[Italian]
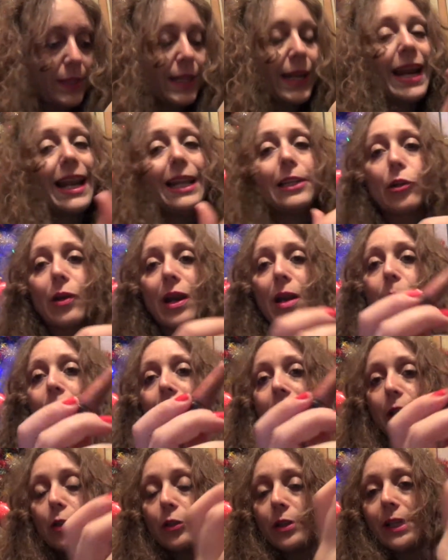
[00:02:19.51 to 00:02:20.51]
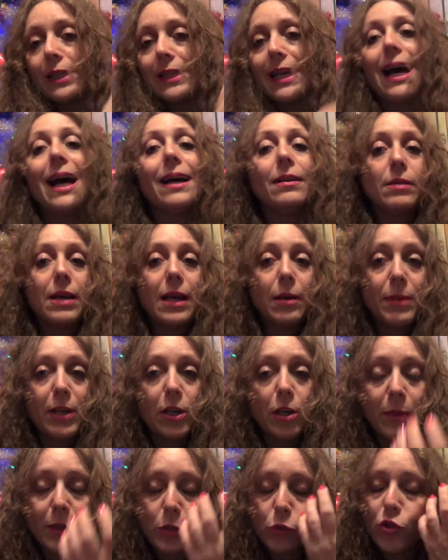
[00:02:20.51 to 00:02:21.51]
Tra l'altro ha la particolarità,
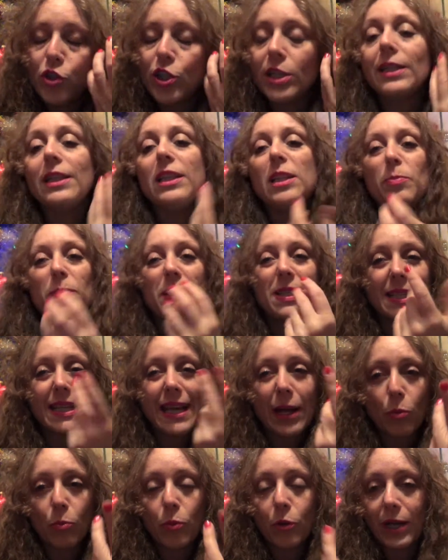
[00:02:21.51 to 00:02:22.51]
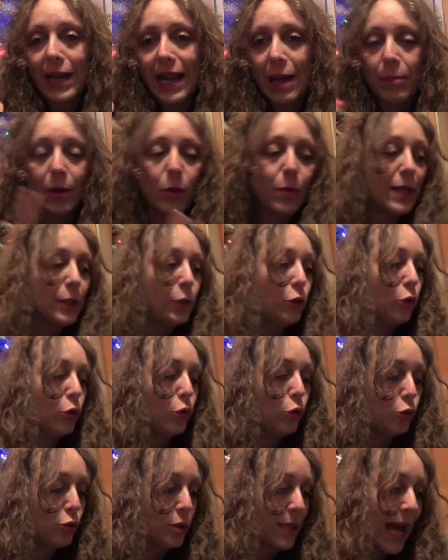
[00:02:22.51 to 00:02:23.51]
almeno a me succede, di pizzicare un po' le labbra quando
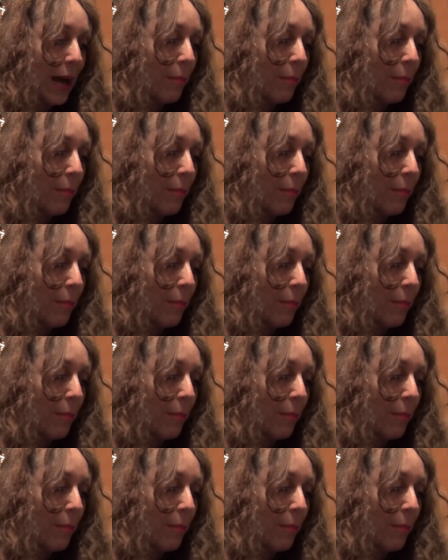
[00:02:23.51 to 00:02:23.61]
lo si